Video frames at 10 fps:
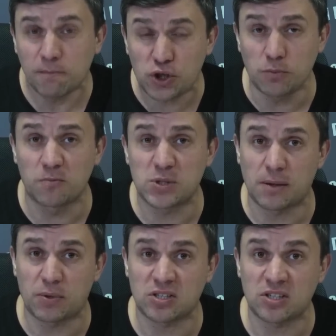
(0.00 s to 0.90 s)
Почему в
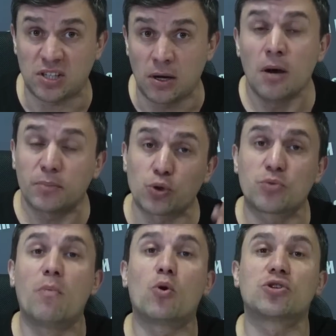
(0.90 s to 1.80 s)
безопасности? Потому
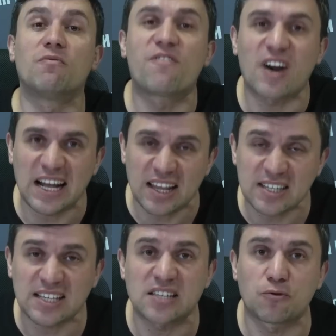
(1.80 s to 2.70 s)
что мы можем врать,
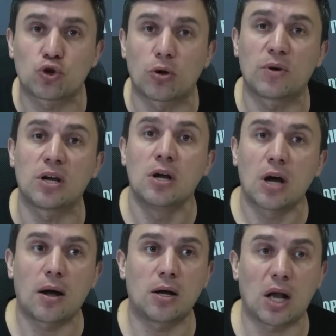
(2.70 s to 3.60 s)
рассказывать, что мы
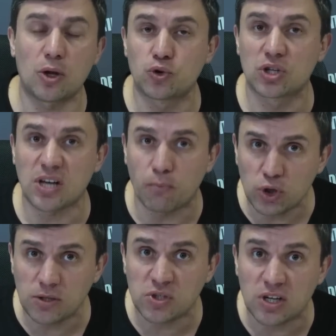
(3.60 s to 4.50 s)
о, о людях
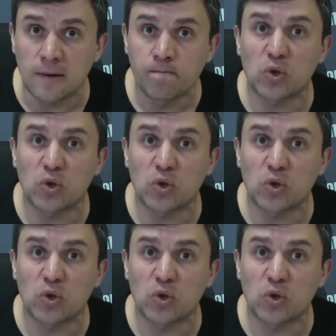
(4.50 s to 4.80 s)
заботимся,